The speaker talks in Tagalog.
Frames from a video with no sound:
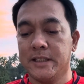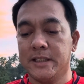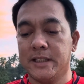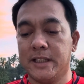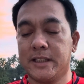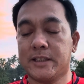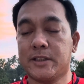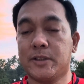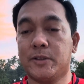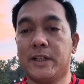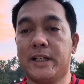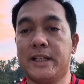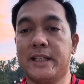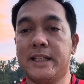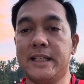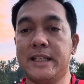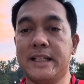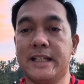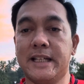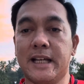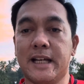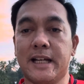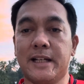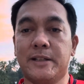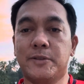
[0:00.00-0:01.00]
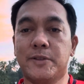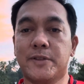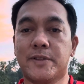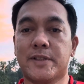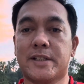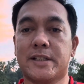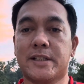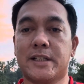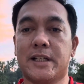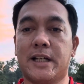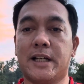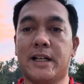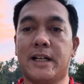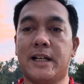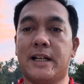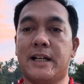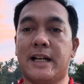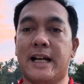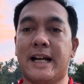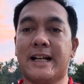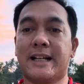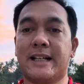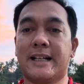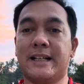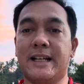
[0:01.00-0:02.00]
Ito ay hinango sa
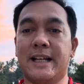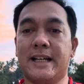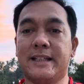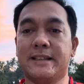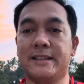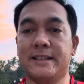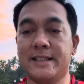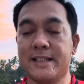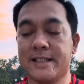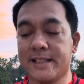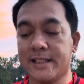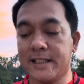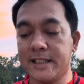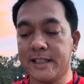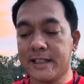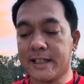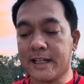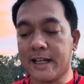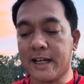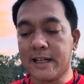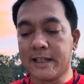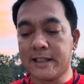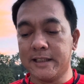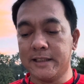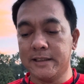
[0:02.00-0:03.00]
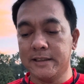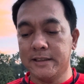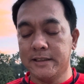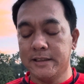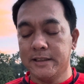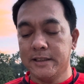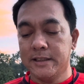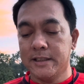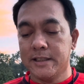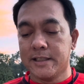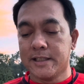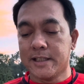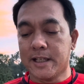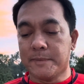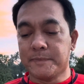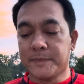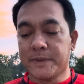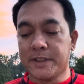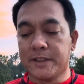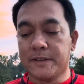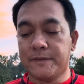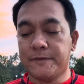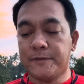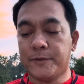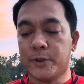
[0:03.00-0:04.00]
aklat ni Sirach,
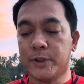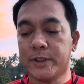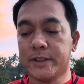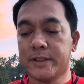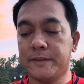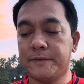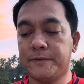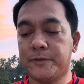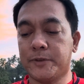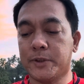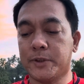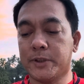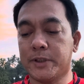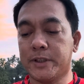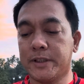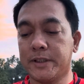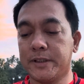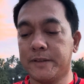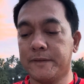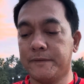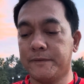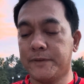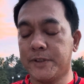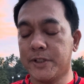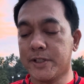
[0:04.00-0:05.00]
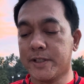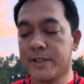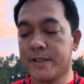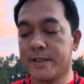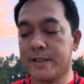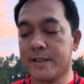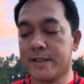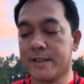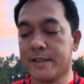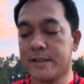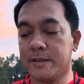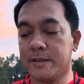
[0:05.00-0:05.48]
chapter 44, verses